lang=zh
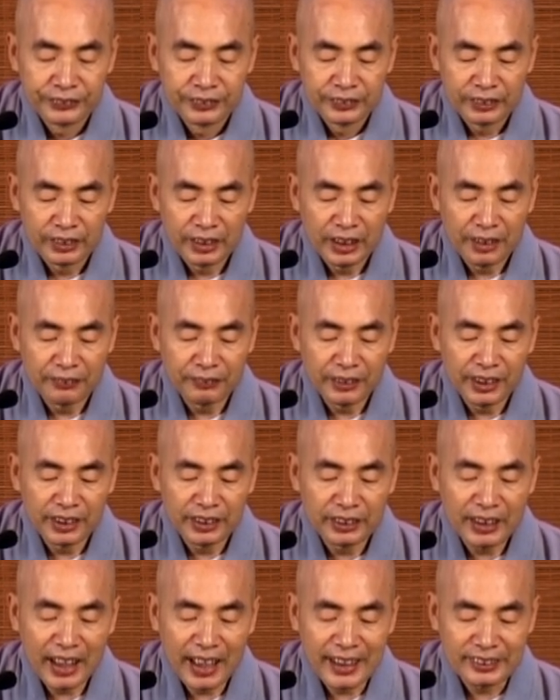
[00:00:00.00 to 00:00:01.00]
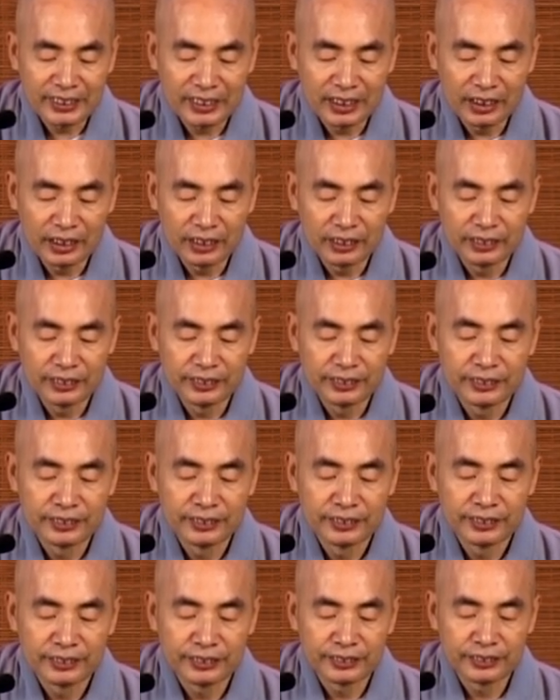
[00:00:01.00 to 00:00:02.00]
所以要为大僧
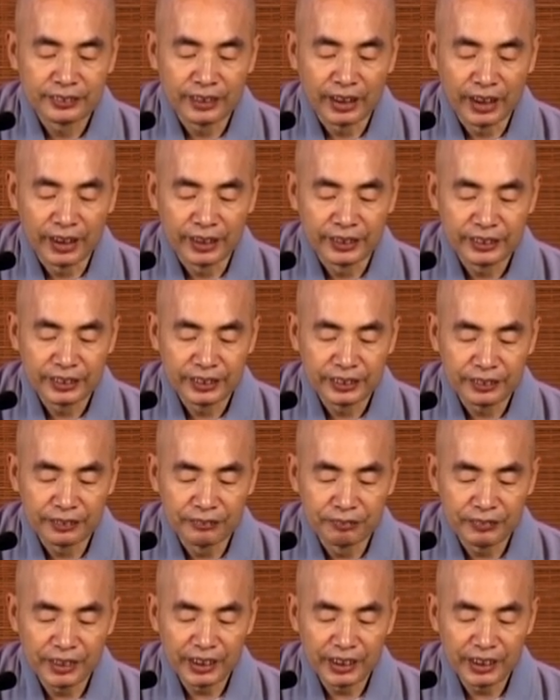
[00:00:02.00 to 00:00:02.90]
去准